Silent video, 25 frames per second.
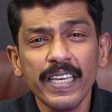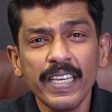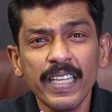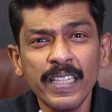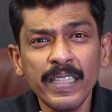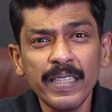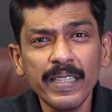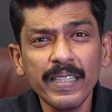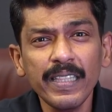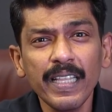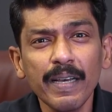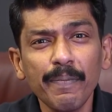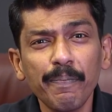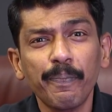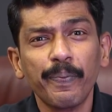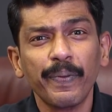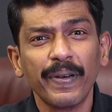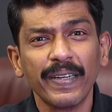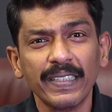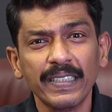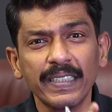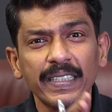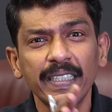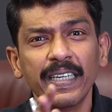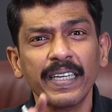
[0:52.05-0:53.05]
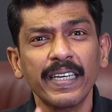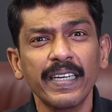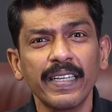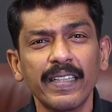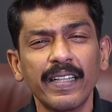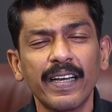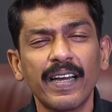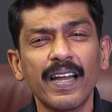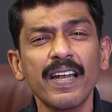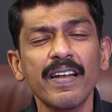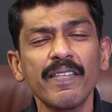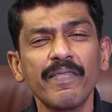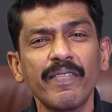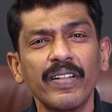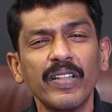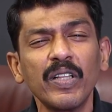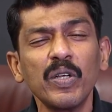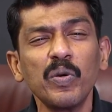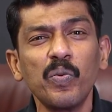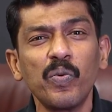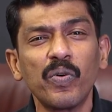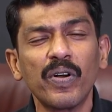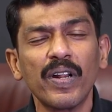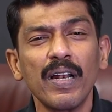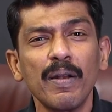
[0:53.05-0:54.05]
இந்த பிரச்சனை தான் வந்து
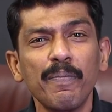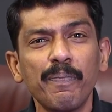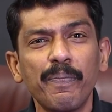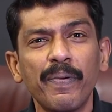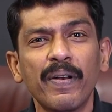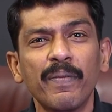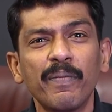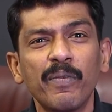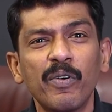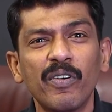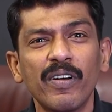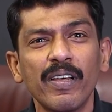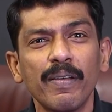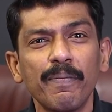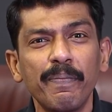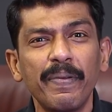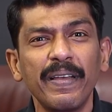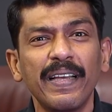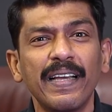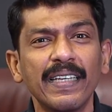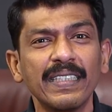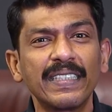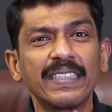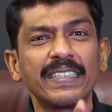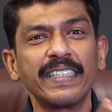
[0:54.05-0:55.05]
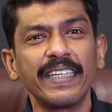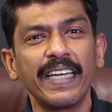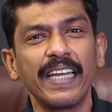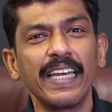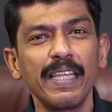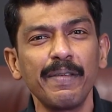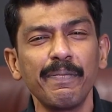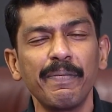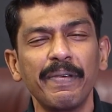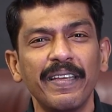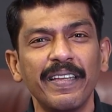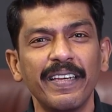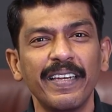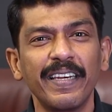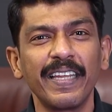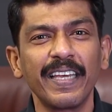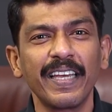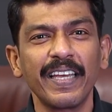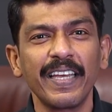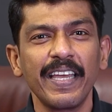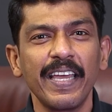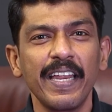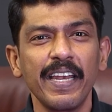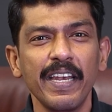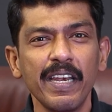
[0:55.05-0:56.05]
உடல் பருமனுடைய பிக்கஸ்ட் எனிமி
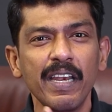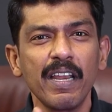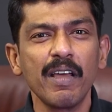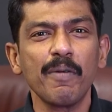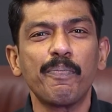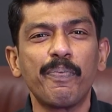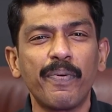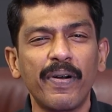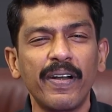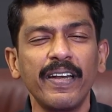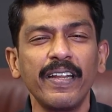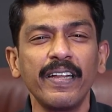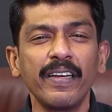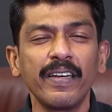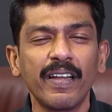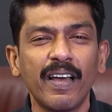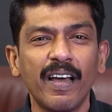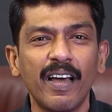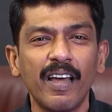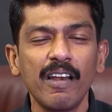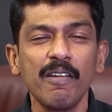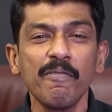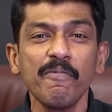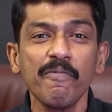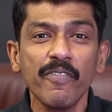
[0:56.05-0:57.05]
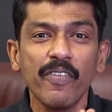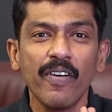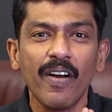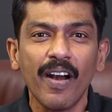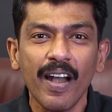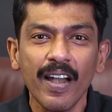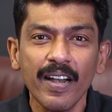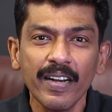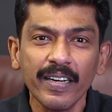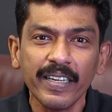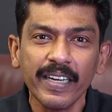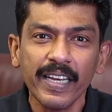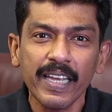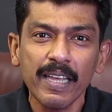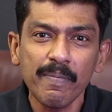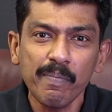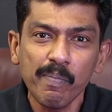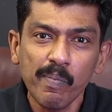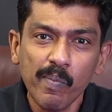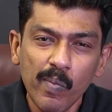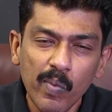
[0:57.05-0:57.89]
நீங்கள் என்ன பண்ணினாலும் வாழ்க்கை